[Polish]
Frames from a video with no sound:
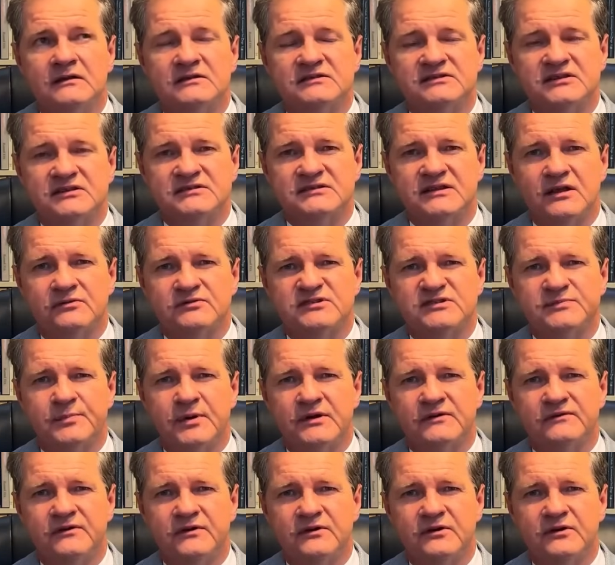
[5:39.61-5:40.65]
został
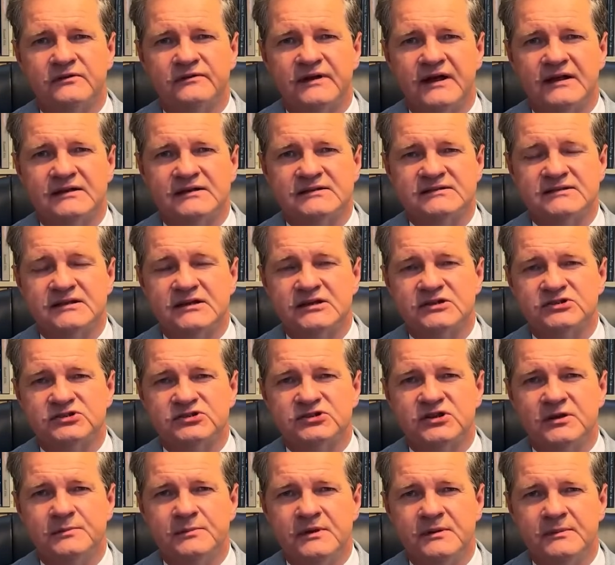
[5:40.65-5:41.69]
sprowokowany
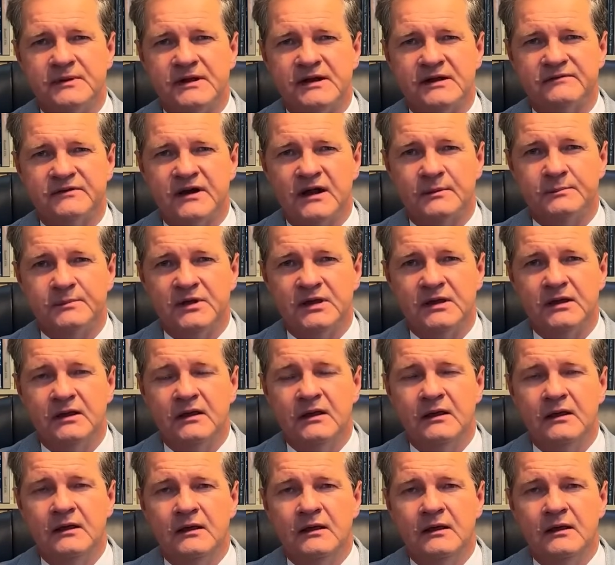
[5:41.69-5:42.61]
zręcznymi manewrami